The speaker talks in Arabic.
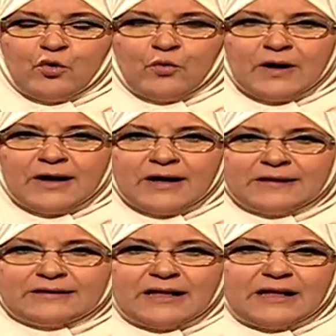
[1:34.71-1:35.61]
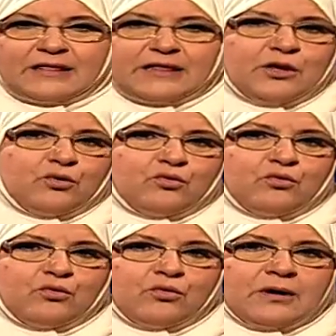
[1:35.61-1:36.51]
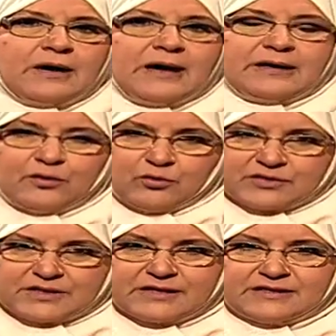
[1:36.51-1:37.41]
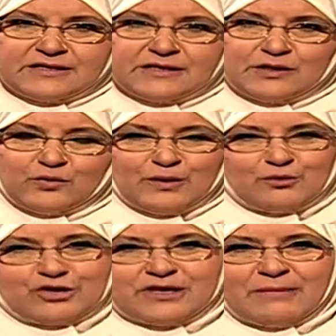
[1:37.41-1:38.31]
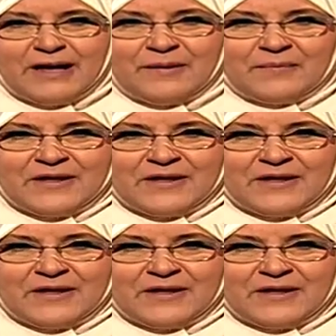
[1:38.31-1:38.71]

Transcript: وتأثيره على الأسرة والمجتمع